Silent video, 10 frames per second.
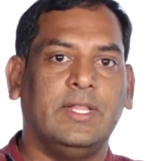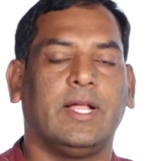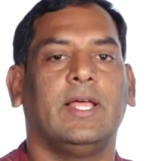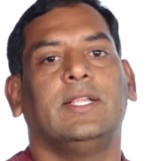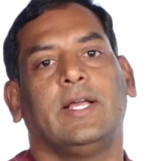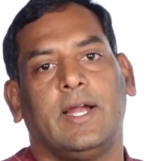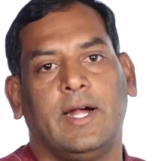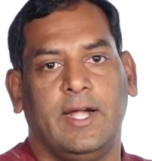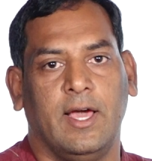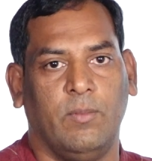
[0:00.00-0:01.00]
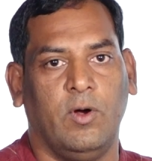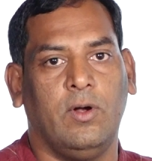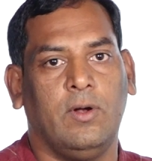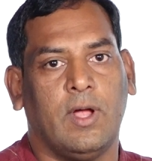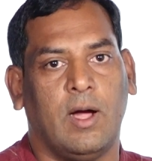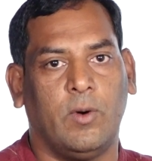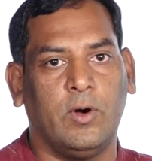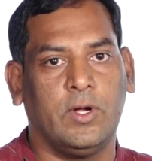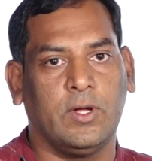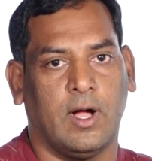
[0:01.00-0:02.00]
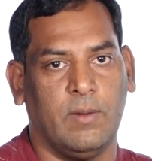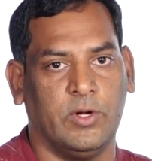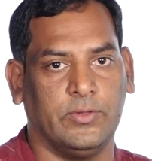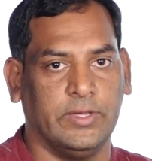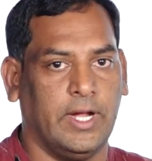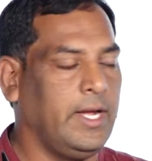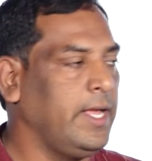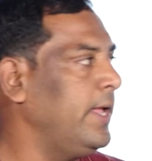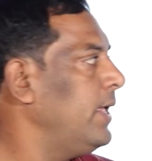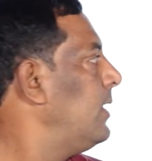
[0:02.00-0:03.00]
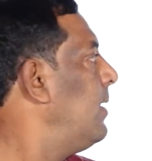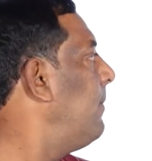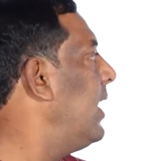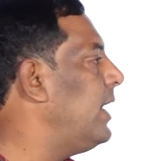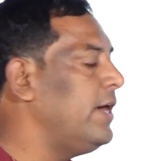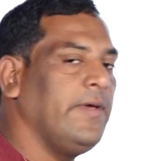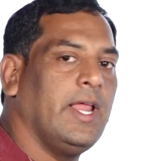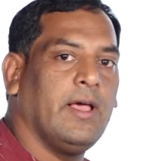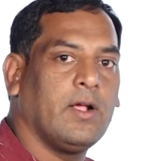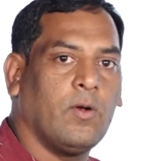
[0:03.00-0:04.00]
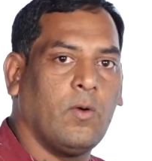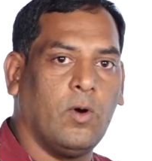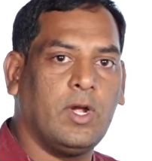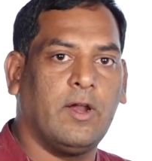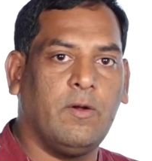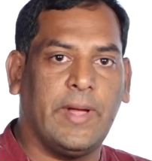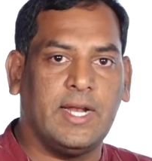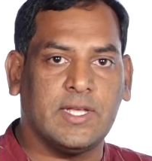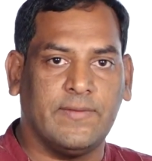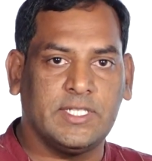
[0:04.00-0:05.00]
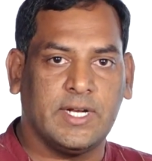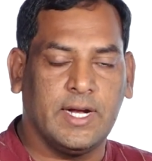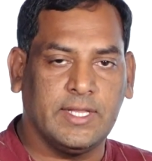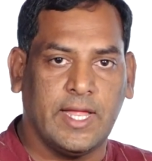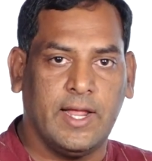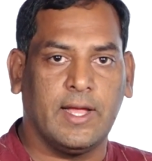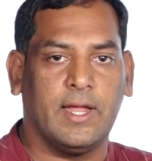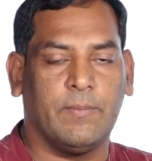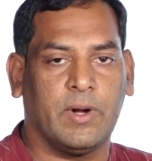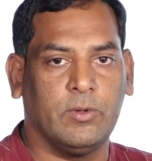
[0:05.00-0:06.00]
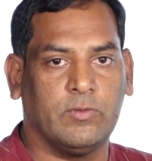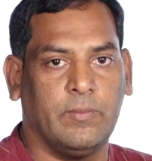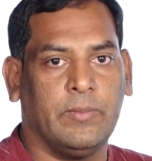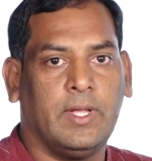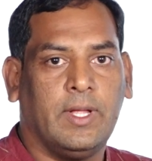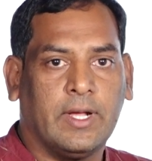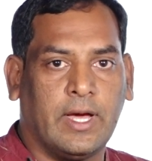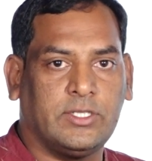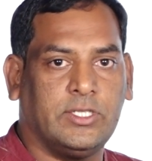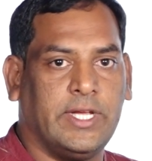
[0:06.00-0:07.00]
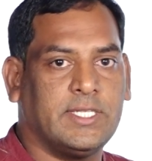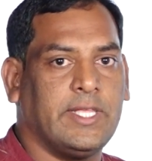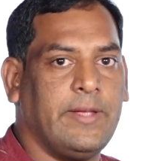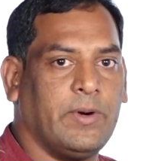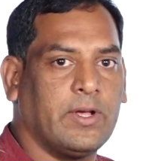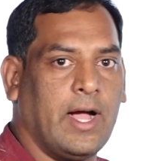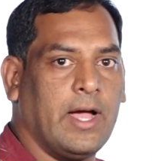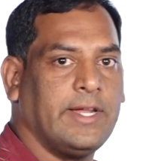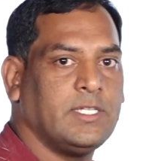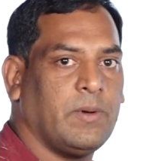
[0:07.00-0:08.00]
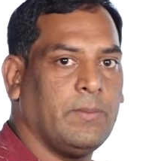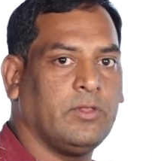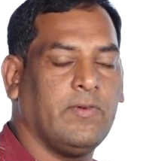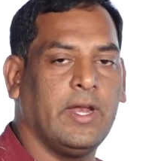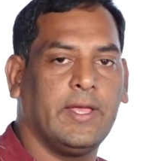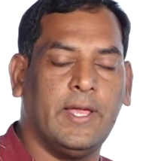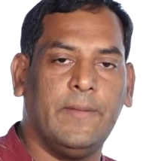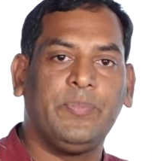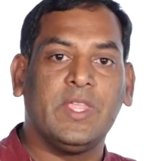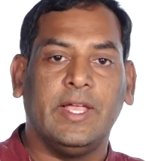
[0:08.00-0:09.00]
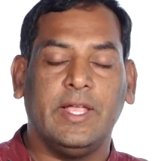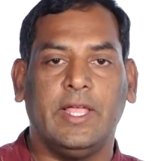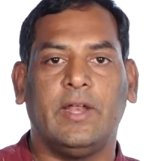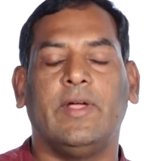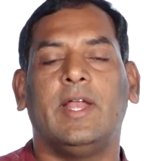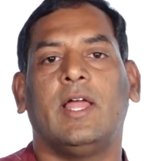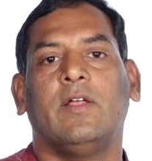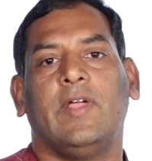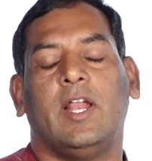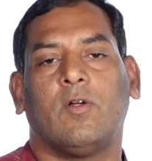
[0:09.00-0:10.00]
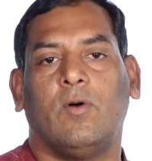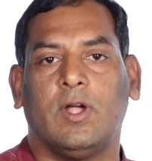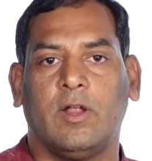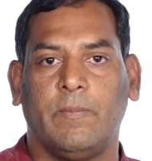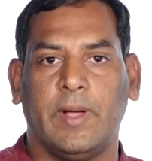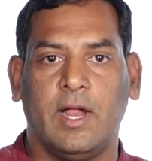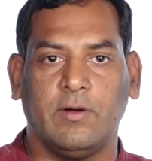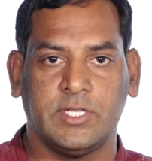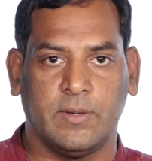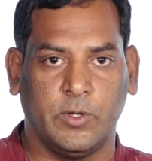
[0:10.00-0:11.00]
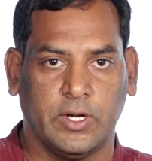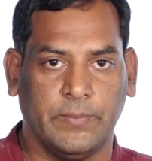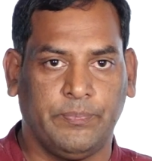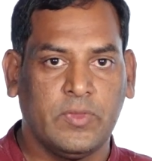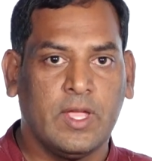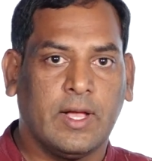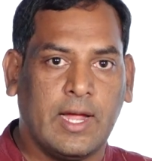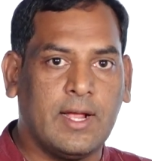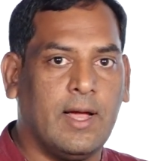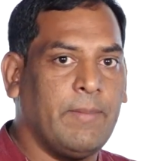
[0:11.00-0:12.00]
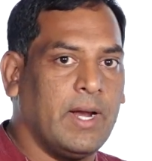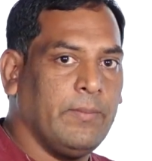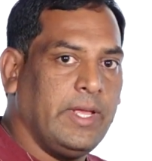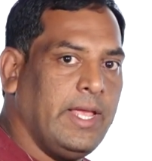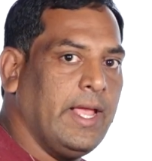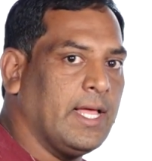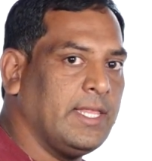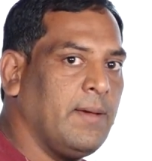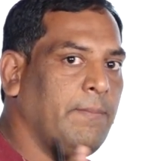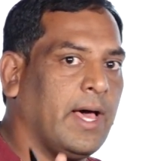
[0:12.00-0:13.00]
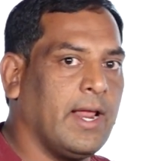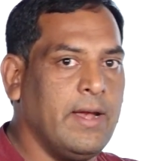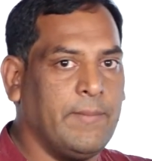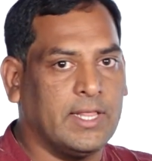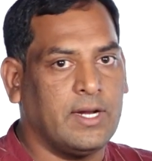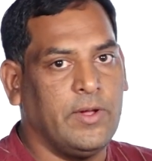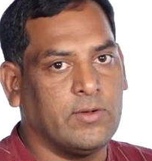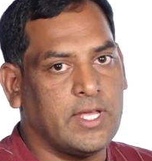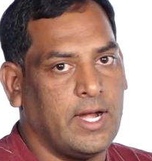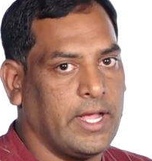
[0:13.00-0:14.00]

దగ్గర దగ్గర డబుల్ అమౌంట్ కాబోతుంది అంటే పన్నెండు వేల కోట్ల రూపాయల సంవత్సరానికి తెలంగాణ ప్రభుత్వం ఖర్చు చేస్తే ఇప్పుడు కాంగ్రెస్ ప్రభుత్వానికి ఇరవై నాలుగు వేల కోట్ల రూపాయల అవసరం ఉంటుంది కనుక మనం ఈ అదన భారాన్ని మాత్రమే ఒకసారి